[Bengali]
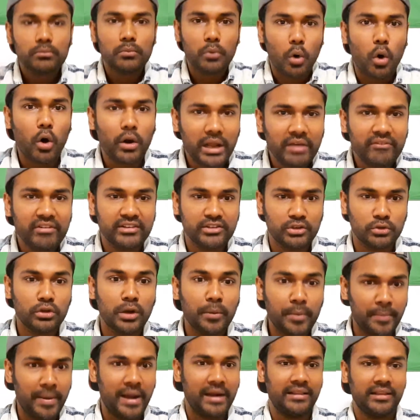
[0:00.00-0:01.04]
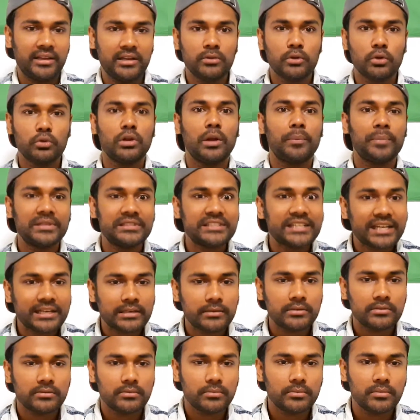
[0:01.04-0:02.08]
অনেক যত আপনি বাইরে থাকেন তত আপনার জ্যাকেট
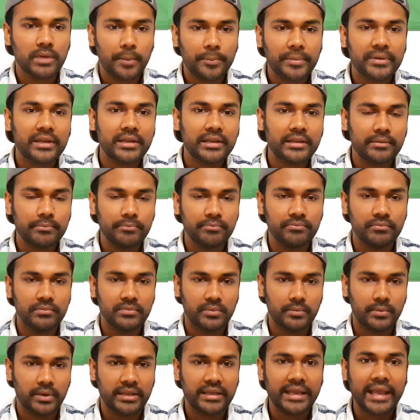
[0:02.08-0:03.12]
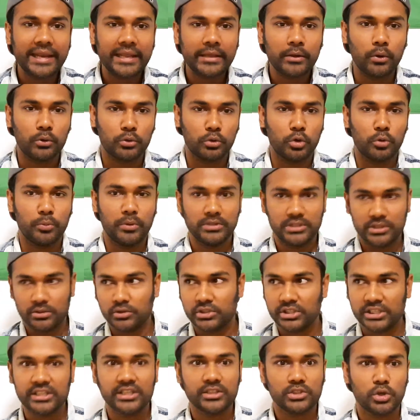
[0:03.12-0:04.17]
আপনাকে মানে ক্যারি করতে হবে যেহেতু
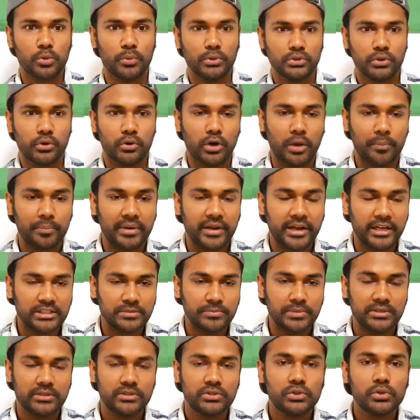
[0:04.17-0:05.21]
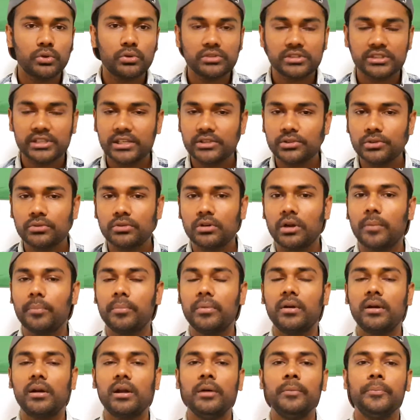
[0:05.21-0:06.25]
শীতের সময় যখন আপনি আসবেন সো সেই জন্য
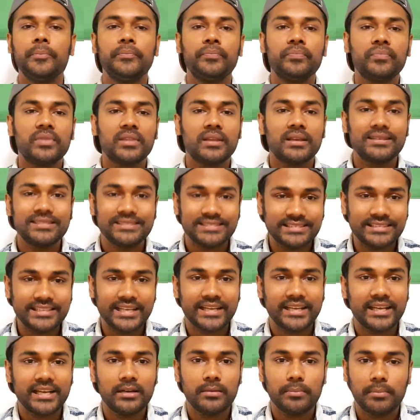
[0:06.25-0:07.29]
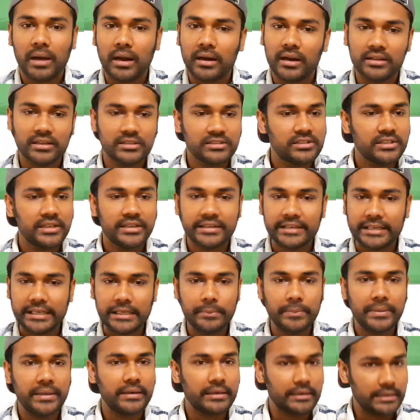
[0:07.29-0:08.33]
আপনারা জ্যাকেট বাংলাদেশ থেকে
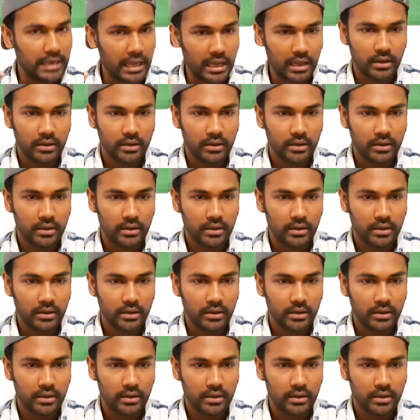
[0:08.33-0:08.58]
কিনবেন না